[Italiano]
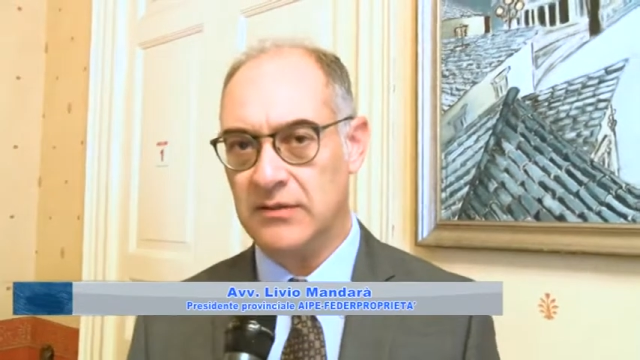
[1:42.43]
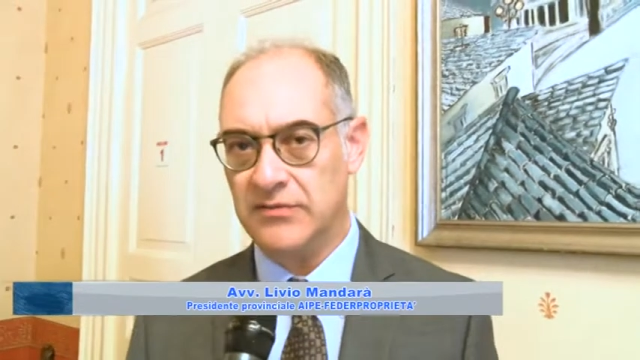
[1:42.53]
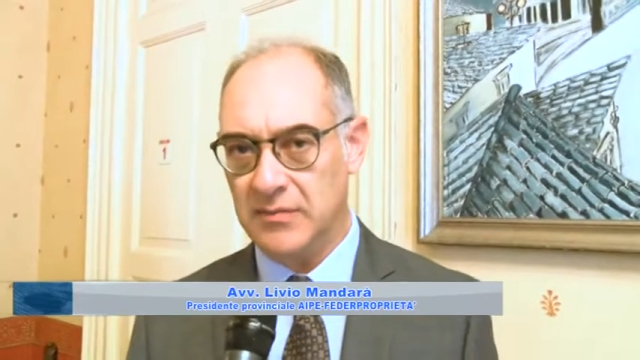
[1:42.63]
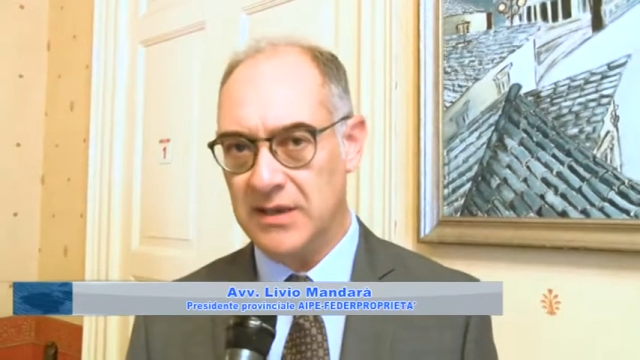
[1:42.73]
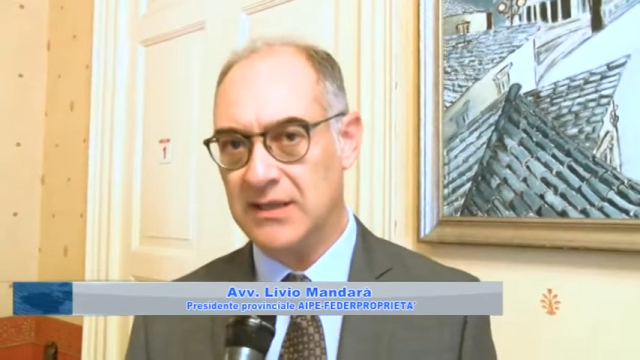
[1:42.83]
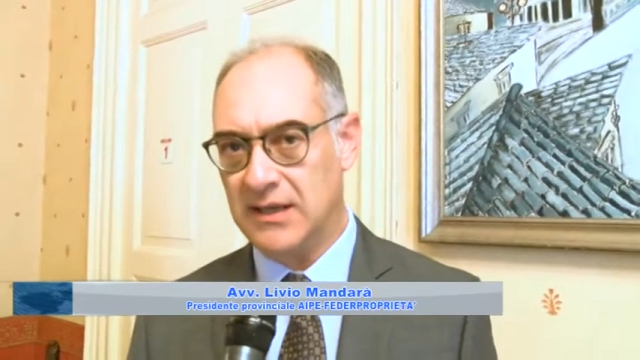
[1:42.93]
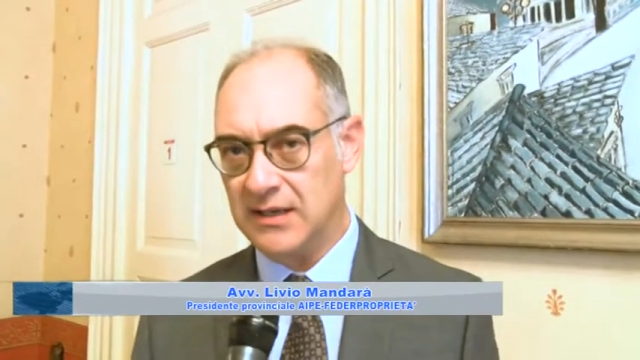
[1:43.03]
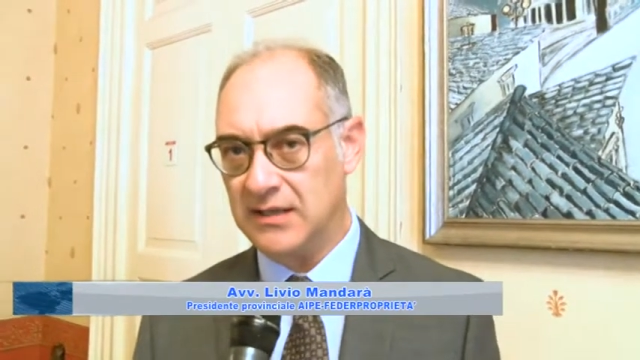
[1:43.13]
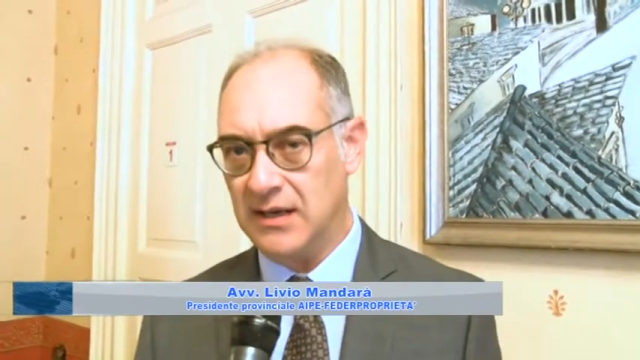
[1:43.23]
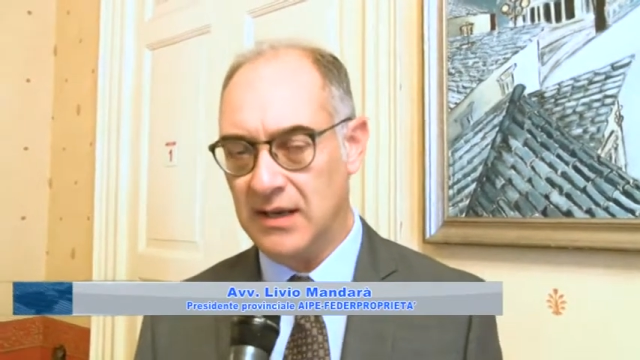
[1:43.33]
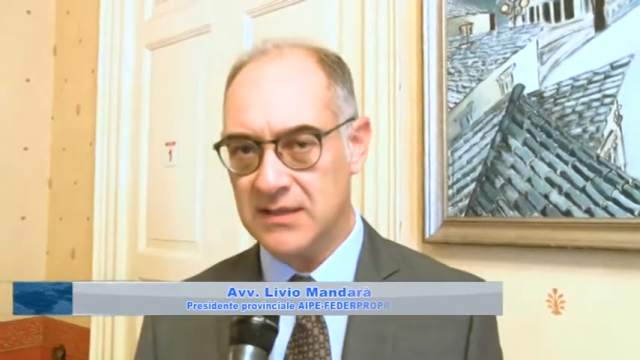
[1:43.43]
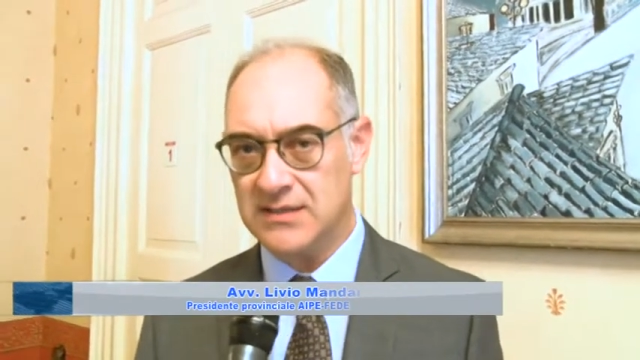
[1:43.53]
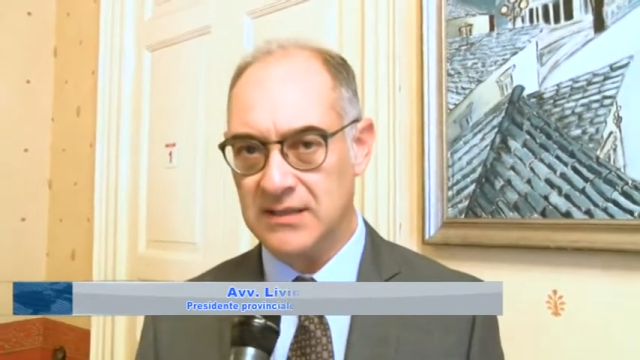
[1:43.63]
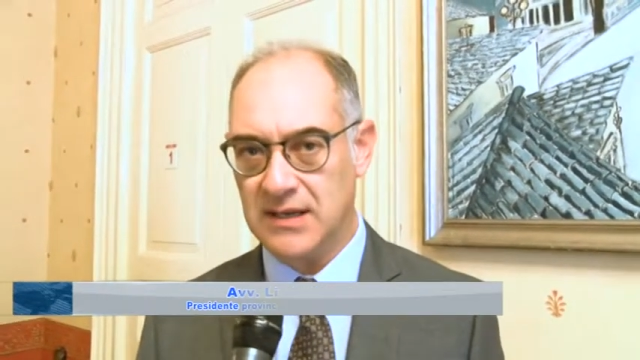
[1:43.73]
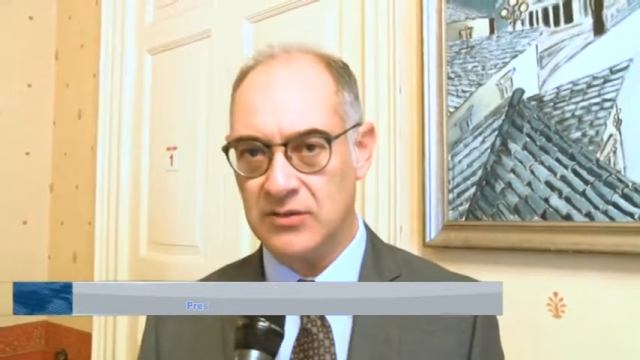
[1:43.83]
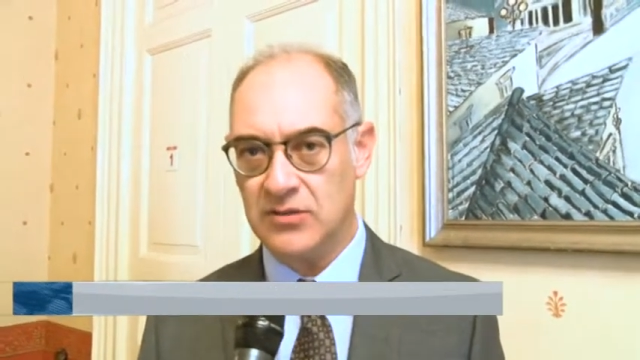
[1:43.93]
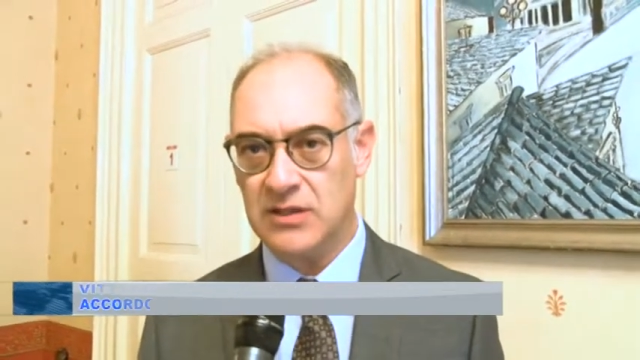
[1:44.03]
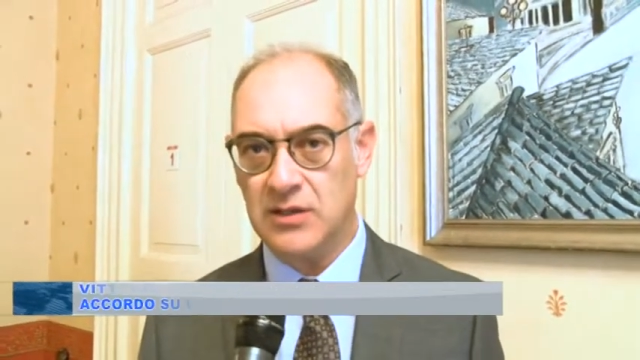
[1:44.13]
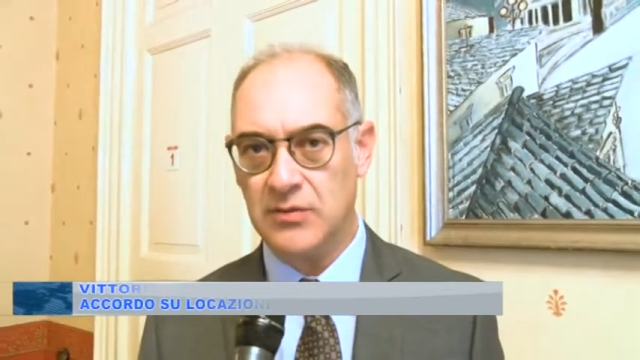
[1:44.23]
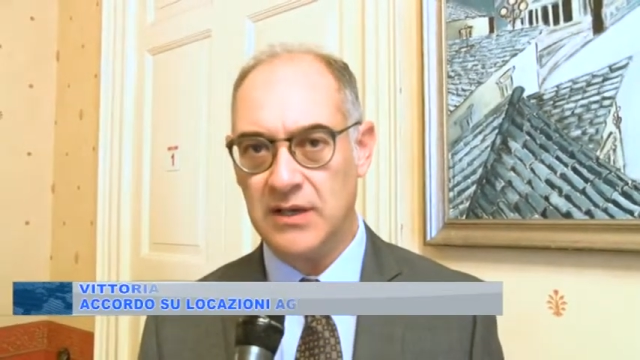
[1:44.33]
firmata anche dal sindacato degli
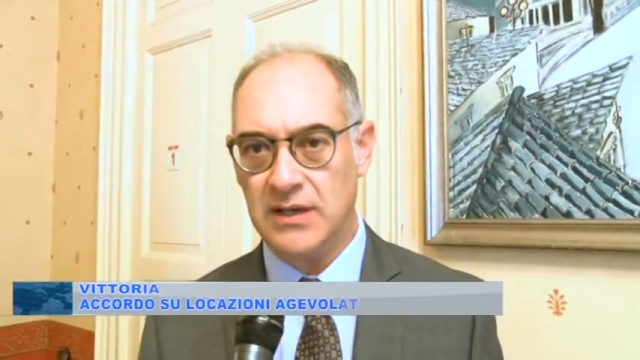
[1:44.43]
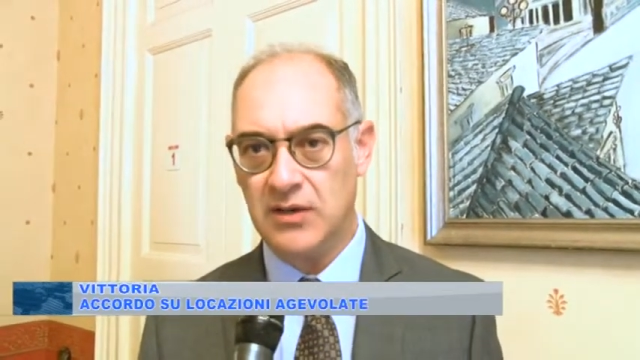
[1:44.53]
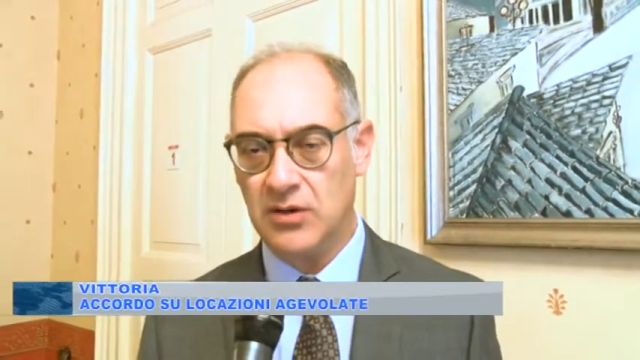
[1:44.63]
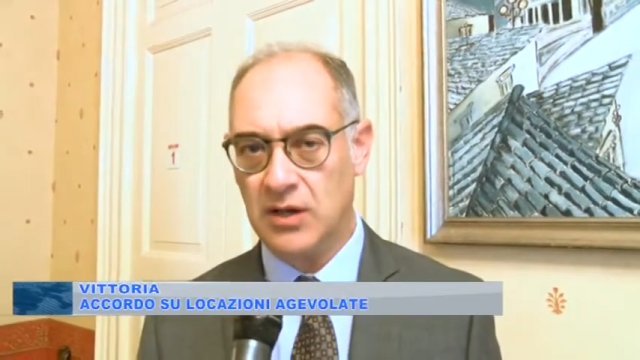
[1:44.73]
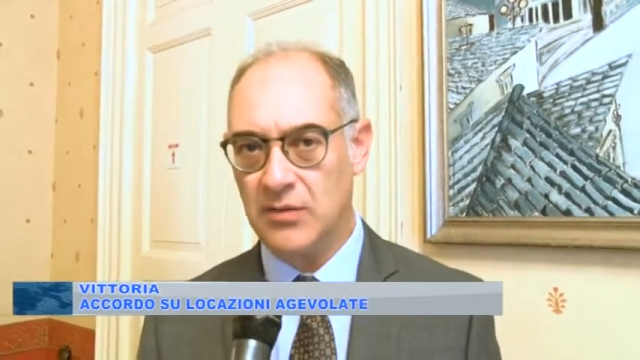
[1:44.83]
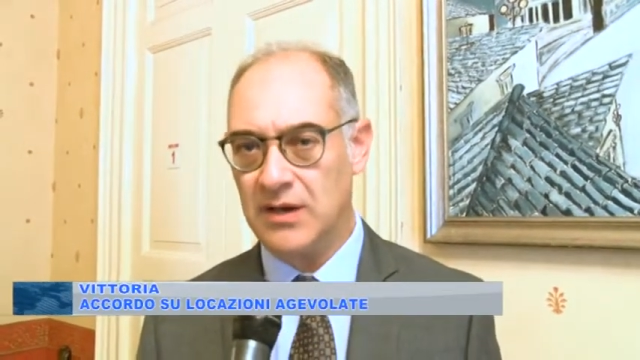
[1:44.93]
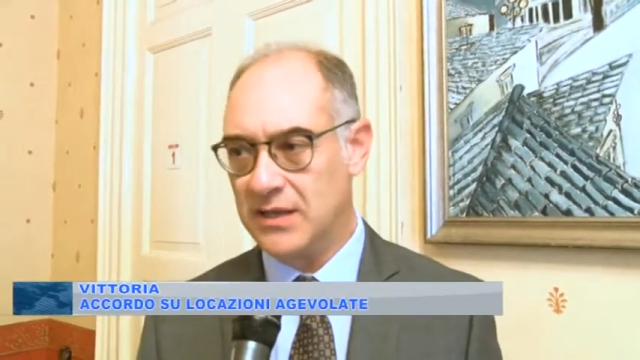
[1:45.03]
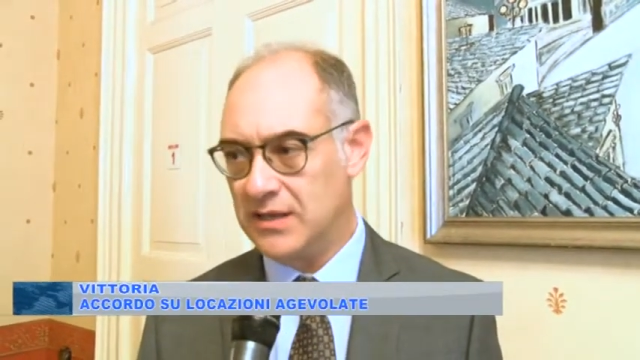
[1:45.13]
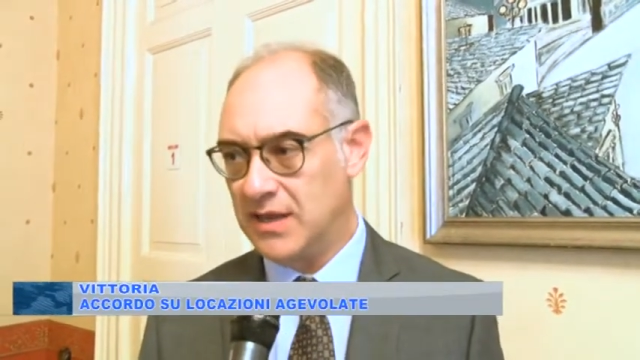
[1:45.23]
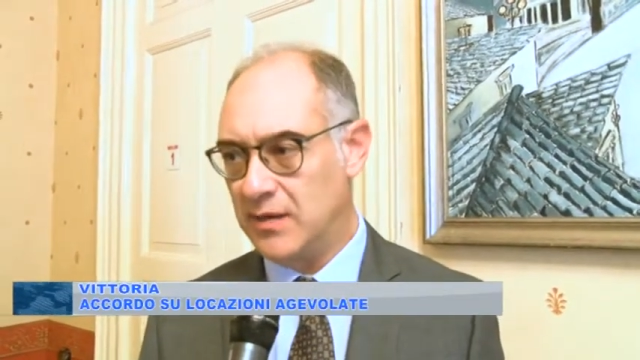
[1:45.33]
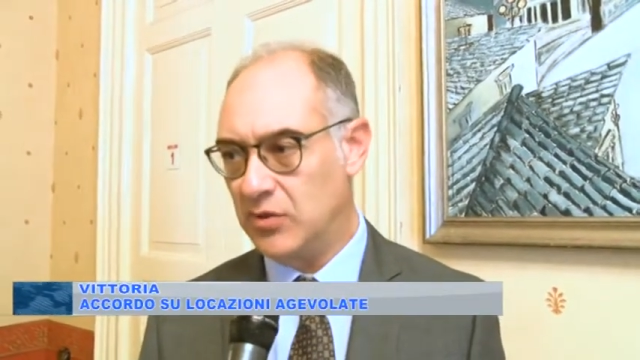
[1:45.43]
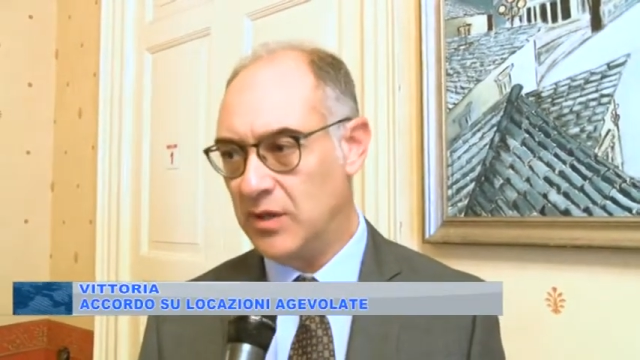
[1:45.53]
inquilini con la quale chiediamo di